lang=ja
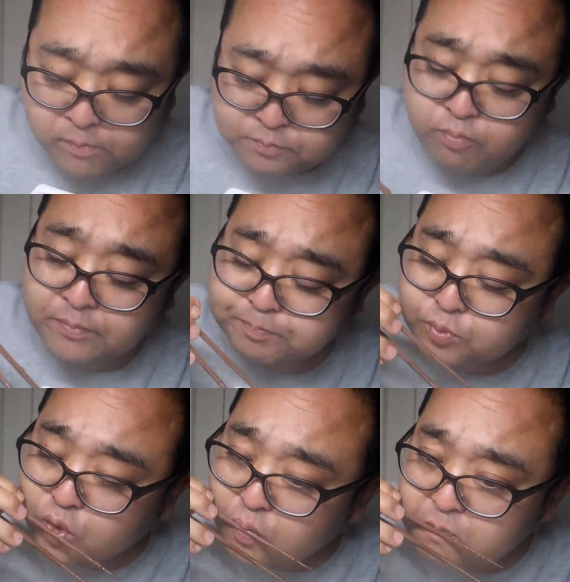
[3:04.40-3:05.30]
うん。うん、
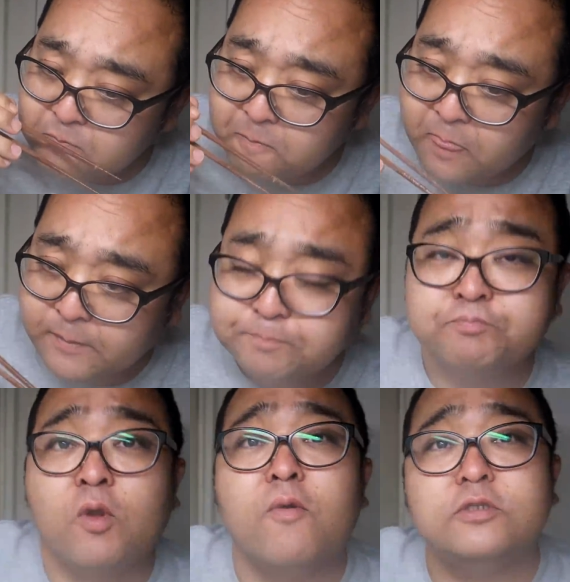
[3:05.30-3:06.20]
美
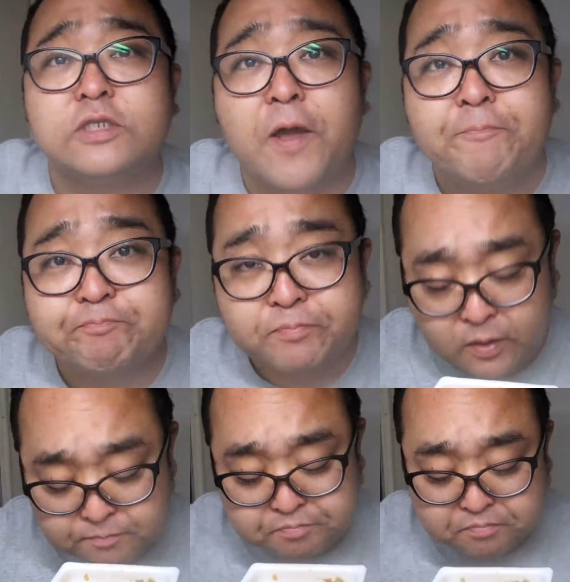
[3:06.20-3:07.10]
味しい。
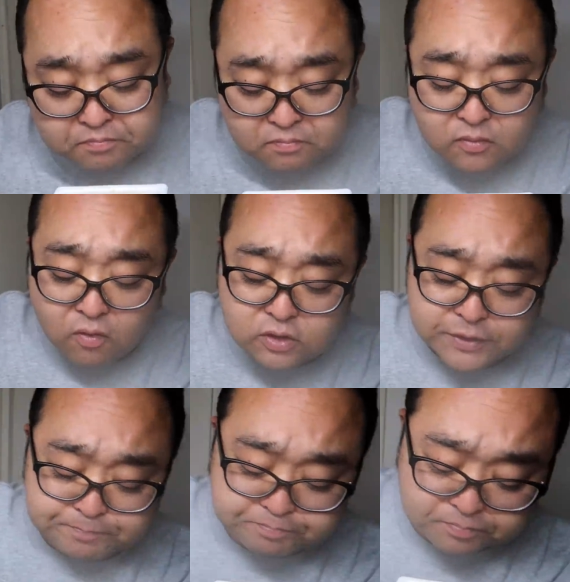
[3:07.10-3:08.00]
美味し